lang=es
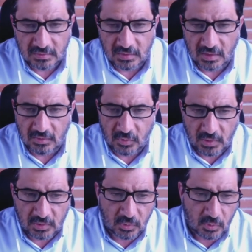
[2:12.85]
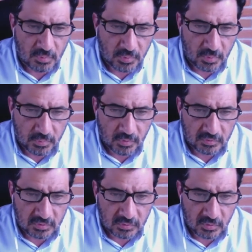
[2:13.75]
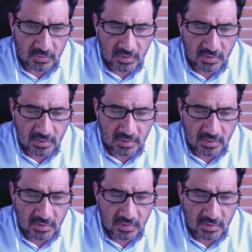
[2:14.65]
tiene sobre todo el propósito